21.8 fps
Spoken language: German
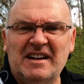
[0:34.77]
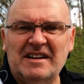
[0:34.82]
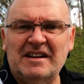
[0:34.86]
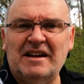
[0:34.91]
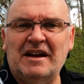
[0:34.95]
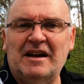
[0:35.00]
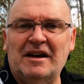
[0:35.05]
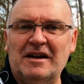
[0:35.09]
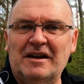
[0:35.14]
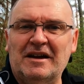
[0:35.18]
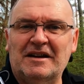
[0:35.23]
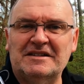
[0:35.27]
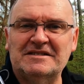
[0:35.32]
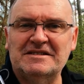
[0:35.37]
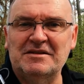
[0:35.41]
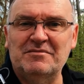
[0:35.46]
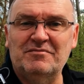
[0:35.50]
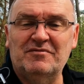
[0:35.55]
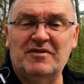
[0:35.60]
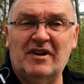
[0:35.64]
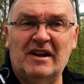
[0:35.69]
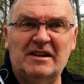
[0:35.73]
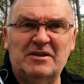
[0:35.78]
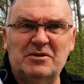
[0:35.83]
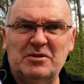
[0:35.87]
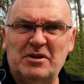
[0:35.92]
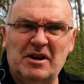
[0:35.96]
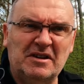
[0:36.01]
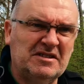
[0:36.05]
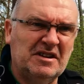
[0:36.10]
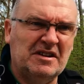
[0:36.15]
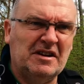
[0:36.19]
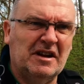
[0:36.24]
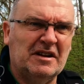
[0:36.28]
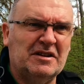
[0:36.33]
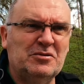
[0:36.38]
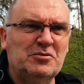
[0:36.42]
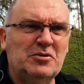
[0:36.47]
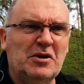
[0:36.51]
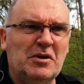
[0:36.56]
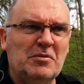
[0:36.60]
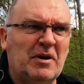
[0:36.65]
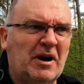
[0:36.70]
krachen lassen im Wald oder in der Natur